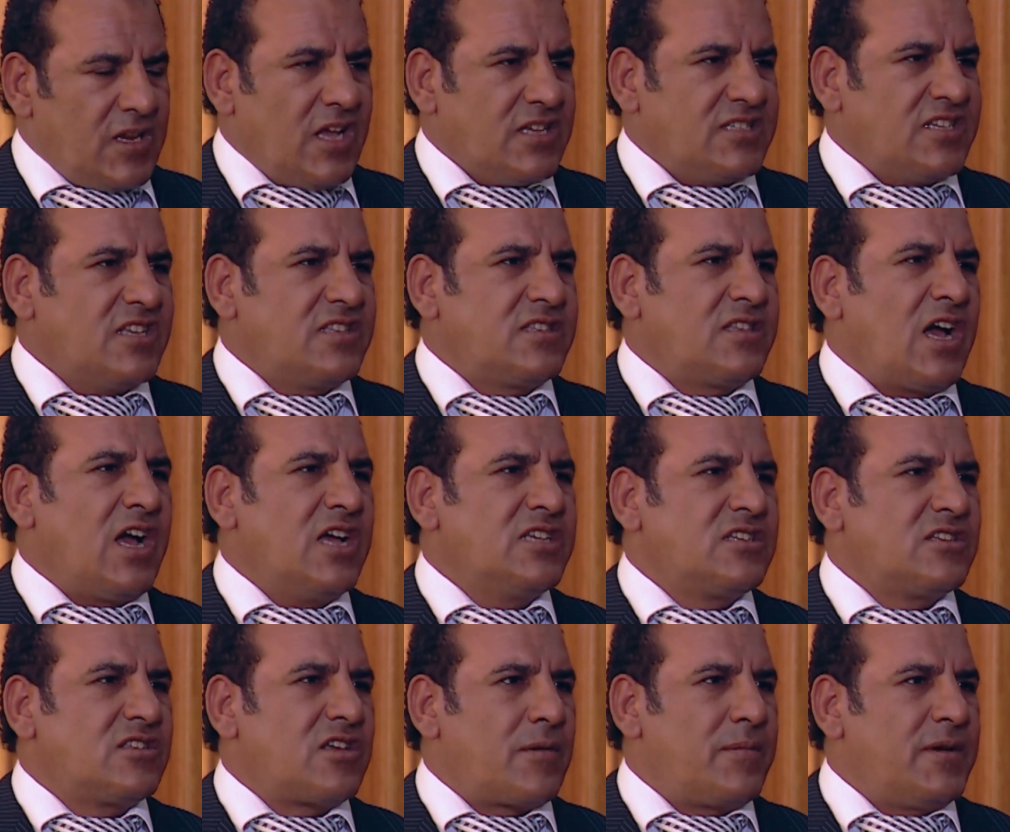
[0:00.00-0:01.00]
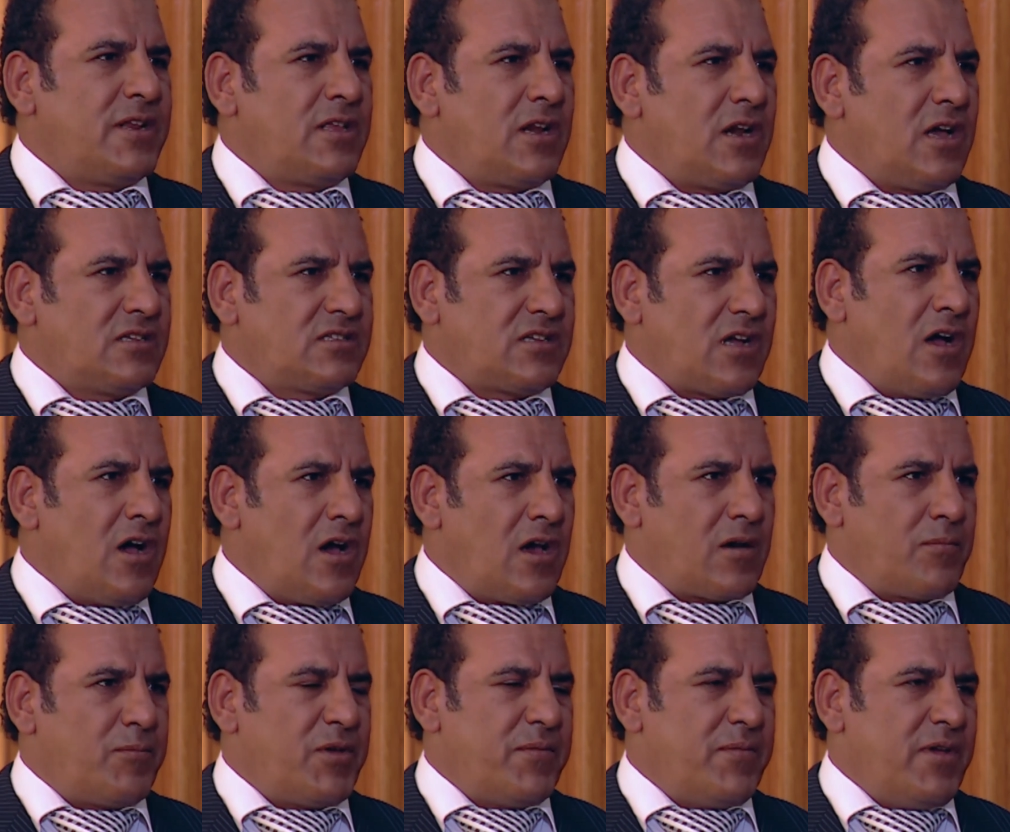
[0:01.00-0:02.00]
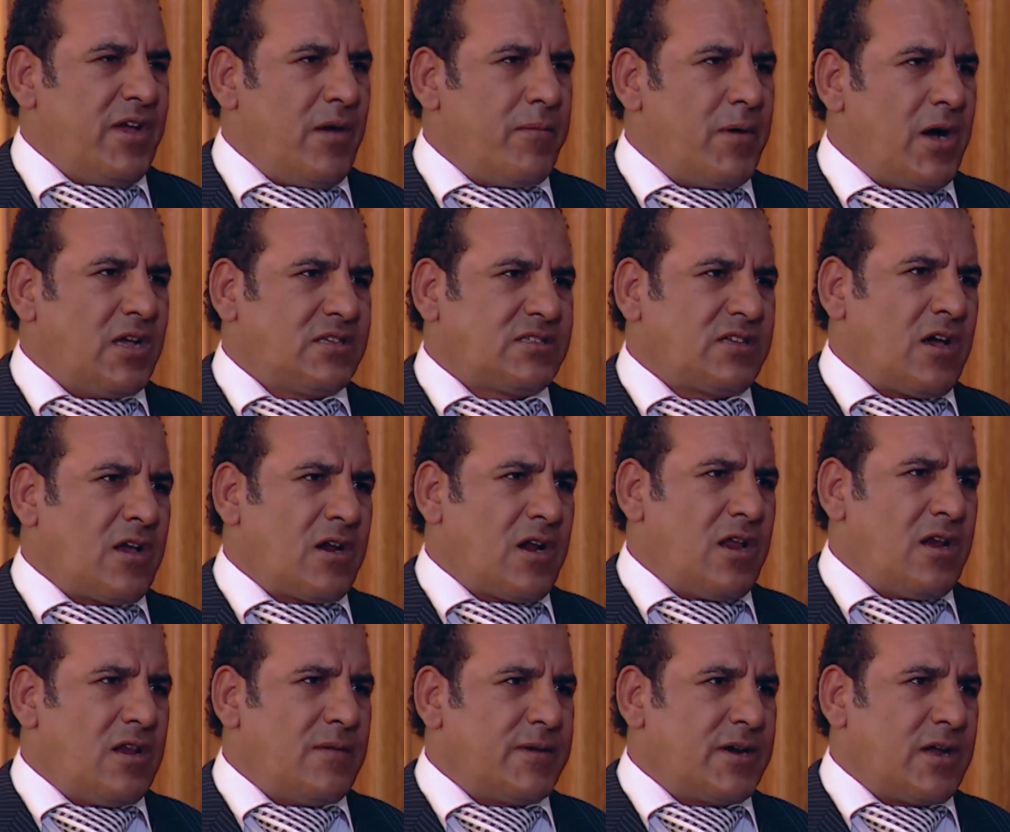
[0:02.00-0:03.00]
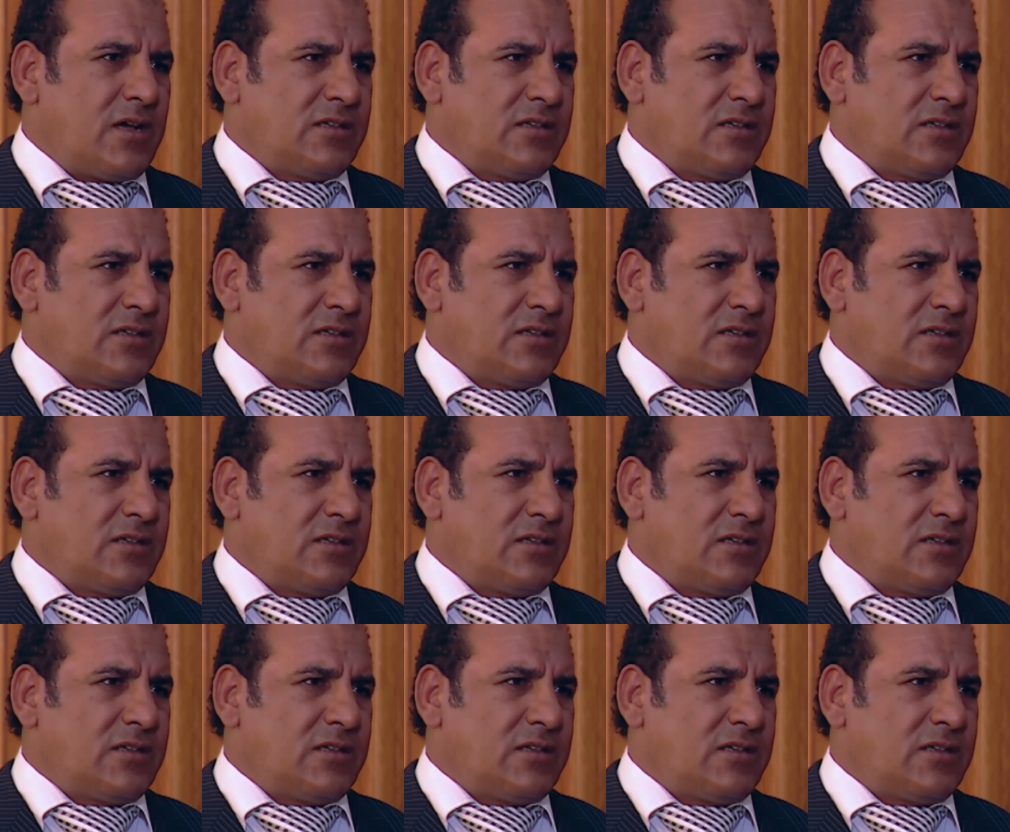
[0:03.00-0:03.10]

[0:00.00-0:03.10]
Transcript: يا ستي عايز يضرب لنا الاسعار بيبيع باسعار اقل من